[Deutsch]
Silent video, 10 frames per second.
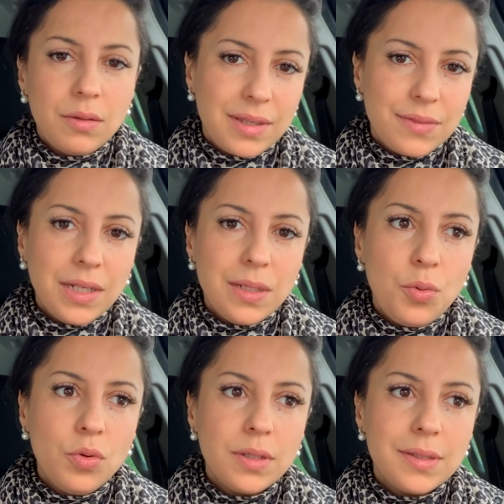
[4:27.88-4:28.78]
Und der zweite
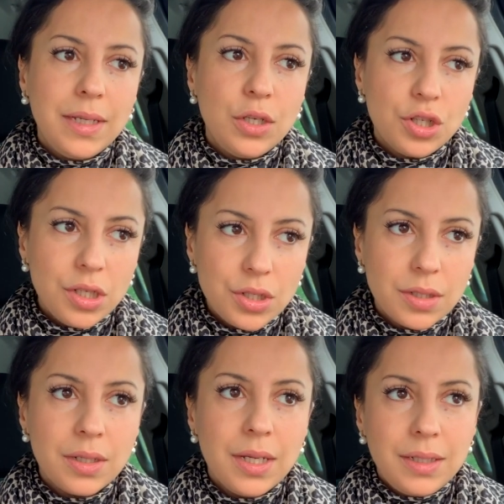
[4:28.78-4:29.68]
Punkt ist die Geschichte,